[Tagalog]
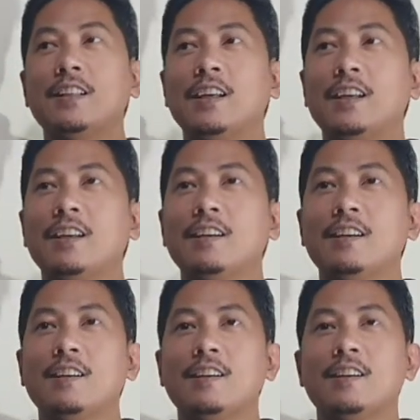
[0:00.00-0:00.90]
na
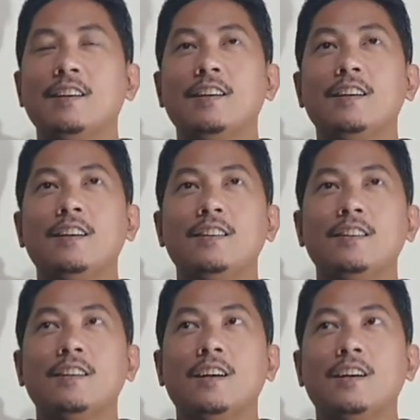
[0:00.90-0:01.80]

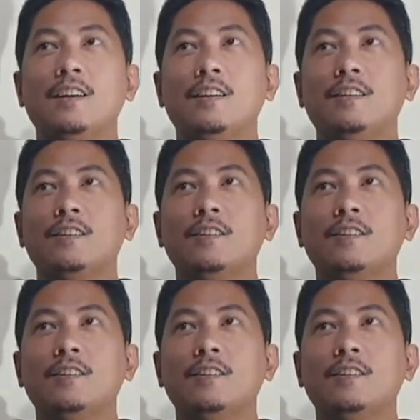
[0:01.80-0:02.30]
uh,